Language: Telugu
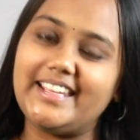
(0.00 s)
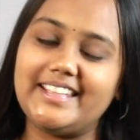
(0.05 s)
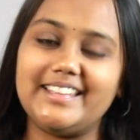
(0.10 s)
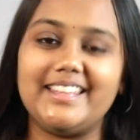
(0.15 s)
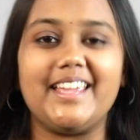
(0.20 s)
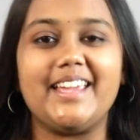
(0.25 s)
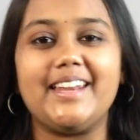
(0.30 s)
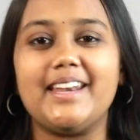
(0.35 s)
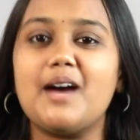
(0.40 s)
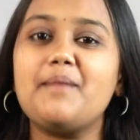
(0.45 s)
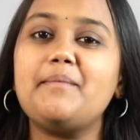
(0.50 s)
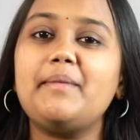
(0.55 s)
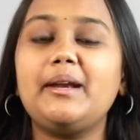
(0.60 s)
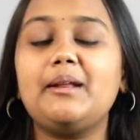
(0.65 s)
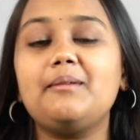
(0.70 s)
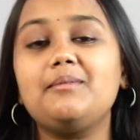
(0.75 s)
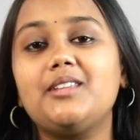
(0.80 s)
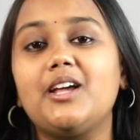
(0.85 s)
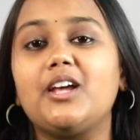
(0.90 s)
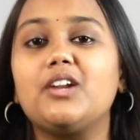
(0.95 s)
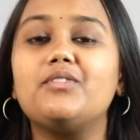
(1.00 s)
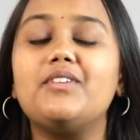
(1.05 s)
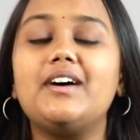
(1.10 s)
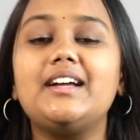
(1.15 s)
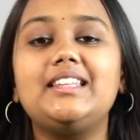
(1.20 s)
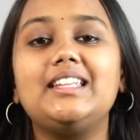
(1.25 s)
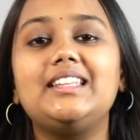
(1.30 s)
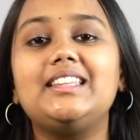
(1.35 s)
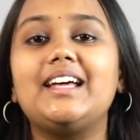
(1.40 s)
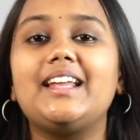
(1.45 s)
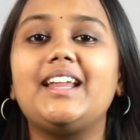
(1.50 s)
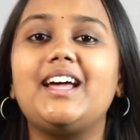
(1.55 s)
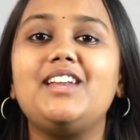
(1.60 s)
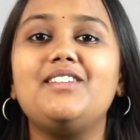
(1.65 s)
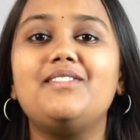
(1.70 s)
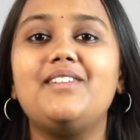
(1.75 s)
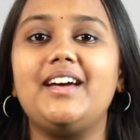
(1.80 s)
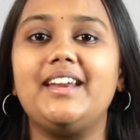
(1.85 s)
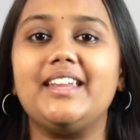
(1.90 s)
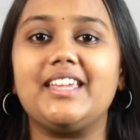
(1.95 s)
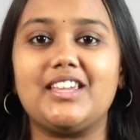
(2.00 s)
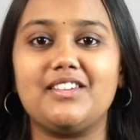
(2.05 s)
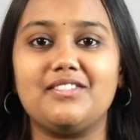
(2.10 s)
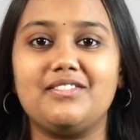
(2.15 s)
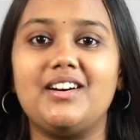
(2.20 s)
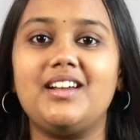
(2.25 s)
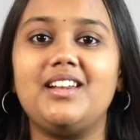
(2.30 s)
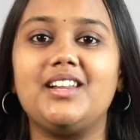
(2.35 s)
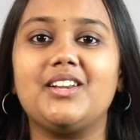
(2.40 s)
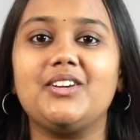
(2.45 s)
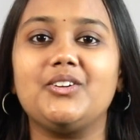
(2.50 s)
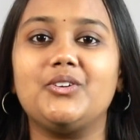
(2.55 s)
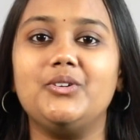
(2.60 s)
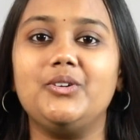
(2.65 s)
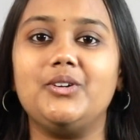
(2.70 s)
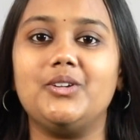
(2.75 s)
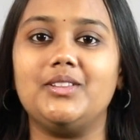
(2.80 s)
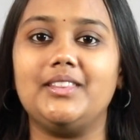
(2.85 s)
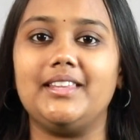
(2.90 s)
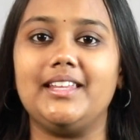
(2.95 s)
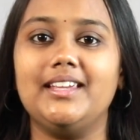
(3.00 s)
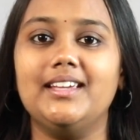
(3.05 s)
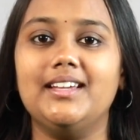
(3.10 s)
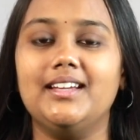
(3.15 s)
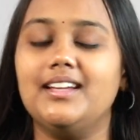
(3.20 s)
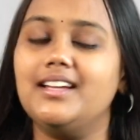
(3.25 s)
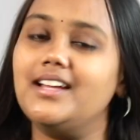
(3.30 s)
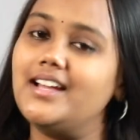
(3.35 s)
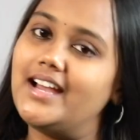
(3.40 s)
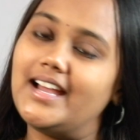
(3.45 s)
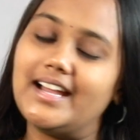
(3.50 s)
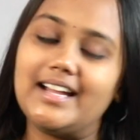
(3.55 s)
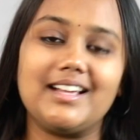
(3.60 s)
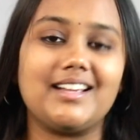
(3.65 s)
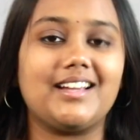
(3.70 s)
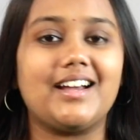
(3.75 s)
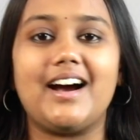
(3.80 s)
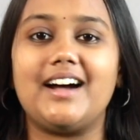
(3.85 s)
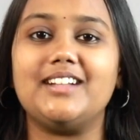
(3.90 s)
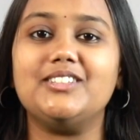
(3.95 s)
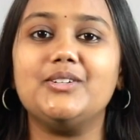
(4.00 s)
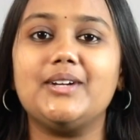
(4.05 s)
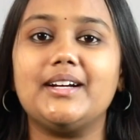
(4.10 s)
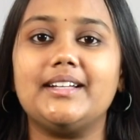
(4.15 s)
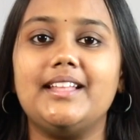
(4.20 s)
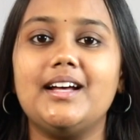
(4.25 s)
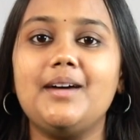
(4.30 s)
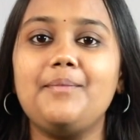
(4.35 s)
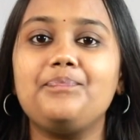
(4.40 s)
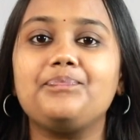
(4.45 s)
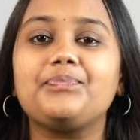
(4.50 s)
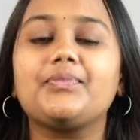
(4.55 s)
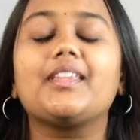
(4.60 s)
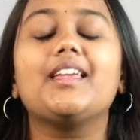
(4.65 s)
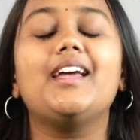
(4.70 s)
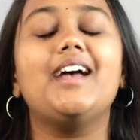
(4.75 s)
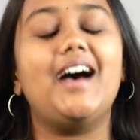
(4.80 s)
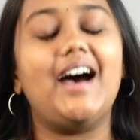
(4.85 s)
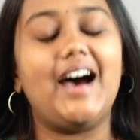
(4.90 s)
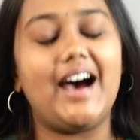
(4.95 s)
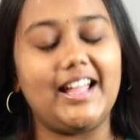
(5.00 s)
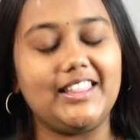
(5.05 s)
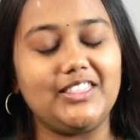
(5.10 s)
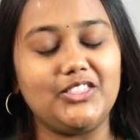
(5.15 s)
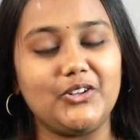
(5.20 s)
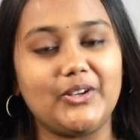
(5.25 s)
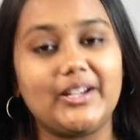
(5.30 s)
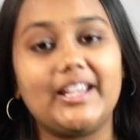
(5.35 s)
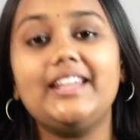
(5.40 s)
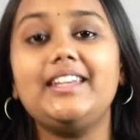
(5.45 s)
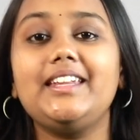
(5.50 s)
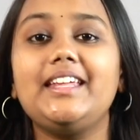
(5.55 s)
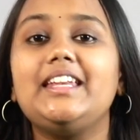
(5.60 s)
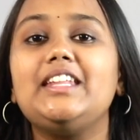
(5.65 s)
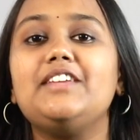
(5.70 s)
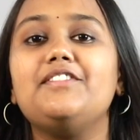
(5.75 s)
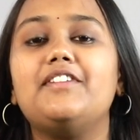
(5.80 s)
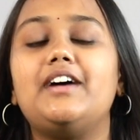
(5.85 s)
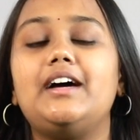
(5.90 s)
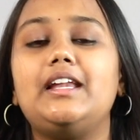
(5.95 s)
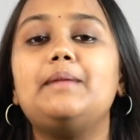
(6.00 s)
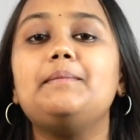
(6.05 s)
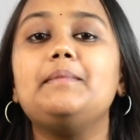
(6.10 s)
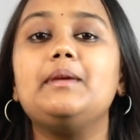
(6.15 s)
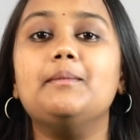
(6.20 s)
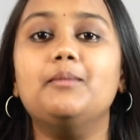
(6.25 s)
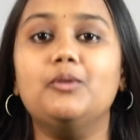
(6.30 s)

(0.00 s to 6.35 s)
ఇదేనా మనం తరువాతి తరాల వారికి ఇవ్వాలనుకుంటుంది కాదు కదా అందుకే నేను ఇవాళ మీ